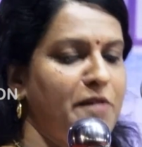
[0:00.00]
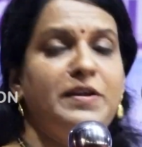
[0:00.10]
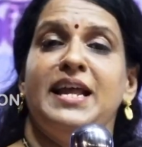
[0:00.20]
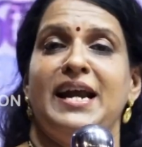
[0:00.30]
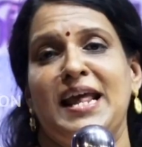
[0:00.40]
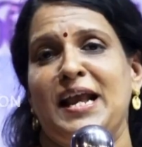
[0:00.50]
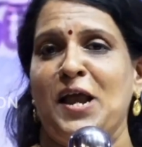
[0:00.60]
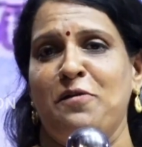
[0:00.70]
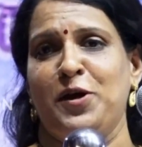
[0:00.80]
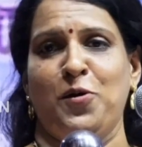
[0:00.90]
கவிதைகளை
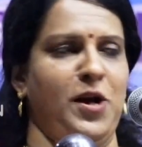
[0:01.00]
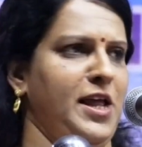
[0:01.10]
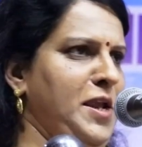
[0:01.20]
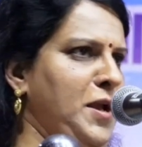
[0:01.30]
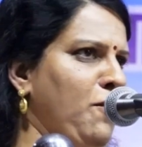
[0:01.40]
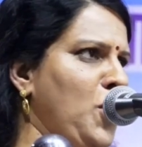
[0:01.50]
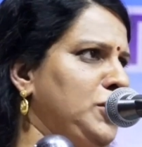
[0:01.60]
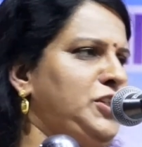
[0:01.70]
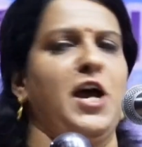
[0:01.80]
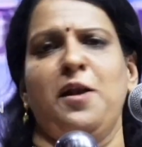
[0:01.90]
கைவிடக்கூடாது நீங்க
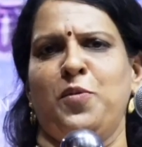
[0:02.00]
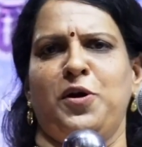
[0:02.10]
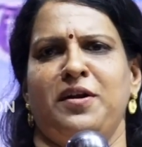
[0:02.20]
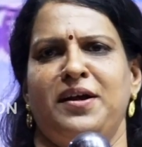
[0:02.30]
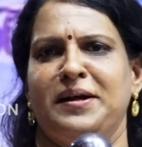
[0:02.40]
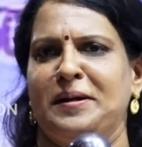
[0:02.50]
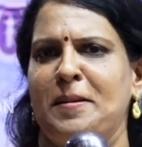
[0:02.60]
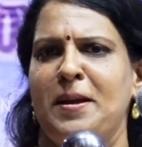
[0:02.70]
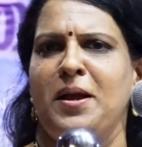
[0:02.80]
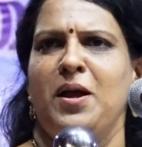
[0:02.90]
இவ்வளோ ஸ்டால் போட்டிருக்காங்க
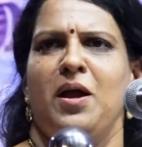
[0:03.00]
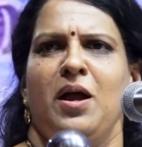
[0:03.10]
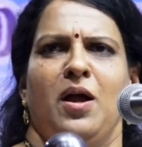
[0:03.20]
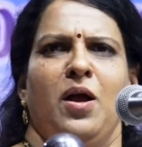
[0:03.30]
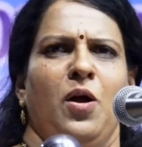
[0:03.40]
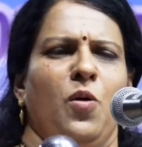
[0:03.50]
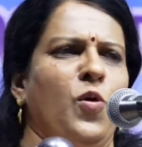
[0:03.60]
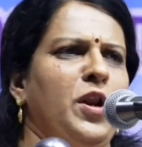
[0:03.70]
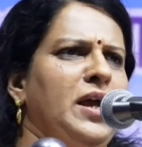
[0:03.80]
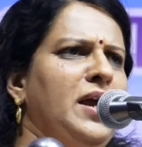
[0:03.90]

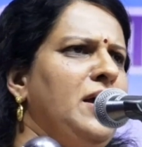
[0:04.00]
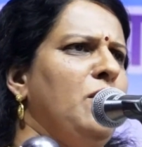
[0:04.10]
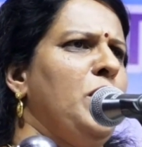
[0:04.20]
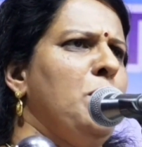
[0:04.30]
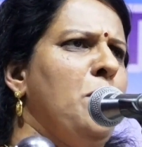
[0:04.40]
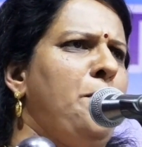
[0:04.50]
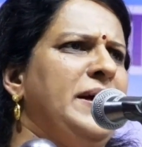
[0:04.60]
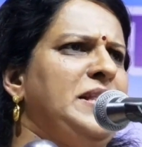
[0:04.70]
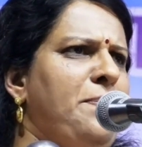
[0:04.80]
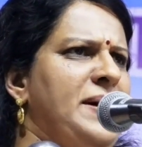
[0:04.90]
ஒரு ஒரு
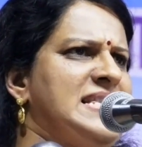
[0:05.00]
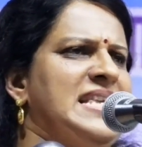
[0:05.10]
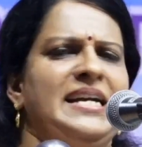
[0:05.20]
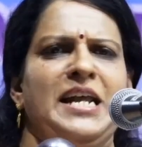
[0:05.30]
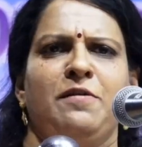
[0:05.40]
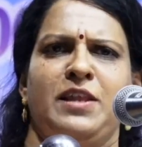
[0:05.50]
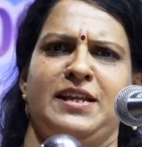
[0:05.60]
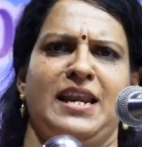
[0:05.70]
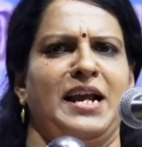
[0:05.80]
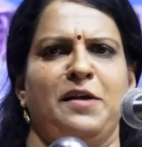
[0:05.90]
முப்பது பர்சன்டாவது
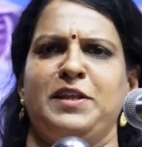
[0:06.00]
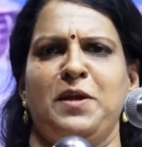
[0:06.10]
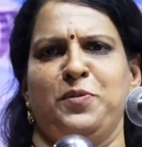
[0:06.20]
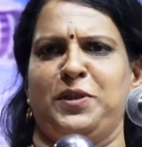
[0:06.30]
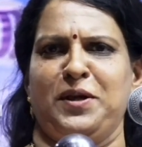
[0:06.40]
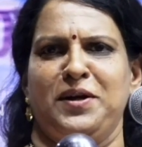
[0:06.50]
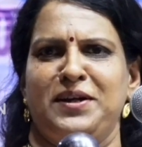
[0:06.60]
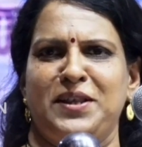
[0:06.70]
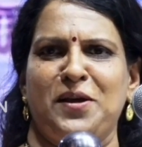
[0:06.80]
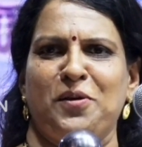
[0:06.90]
இதில் கவிதை
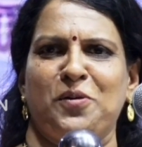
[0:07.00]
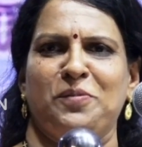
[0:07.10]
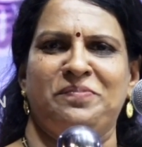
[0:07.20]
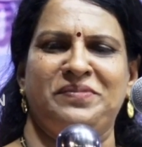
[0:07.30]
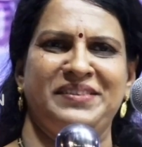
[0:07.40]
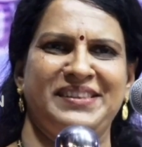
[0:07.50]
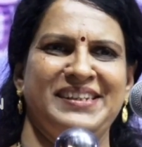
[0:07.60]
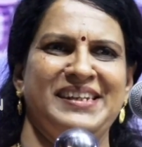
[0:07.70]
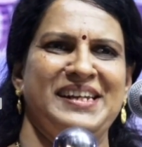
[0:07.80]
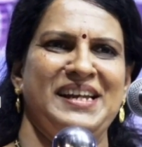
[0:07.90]
புத்தகங்கள் தான் இருக்கும்
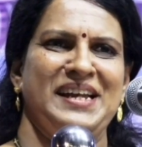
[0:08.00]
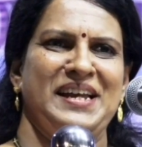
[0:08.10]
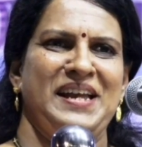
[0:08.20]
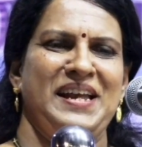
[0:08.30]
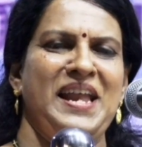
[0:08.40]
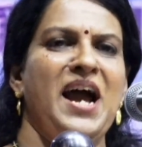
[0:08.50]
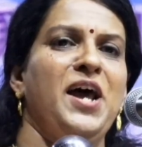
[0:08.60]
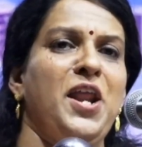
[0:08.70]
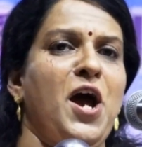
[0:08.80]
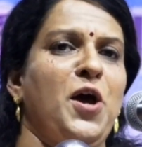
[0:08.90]

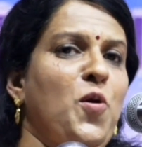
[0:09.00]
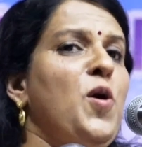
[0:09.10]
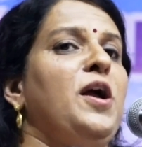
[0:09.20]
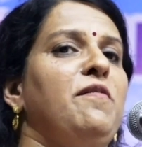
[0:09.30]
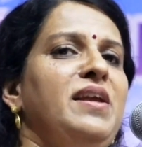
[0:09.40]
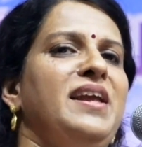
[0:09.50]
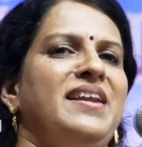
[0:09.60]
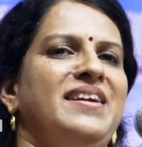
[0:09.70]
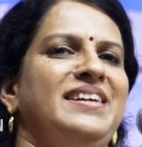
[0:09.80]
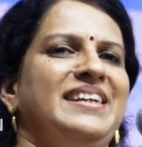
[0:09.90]
யார் யாரோ
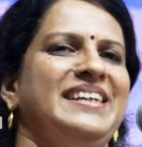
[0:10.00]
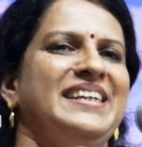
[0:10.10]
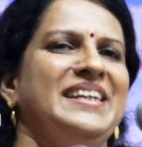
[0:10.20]
கவிஞர்கள்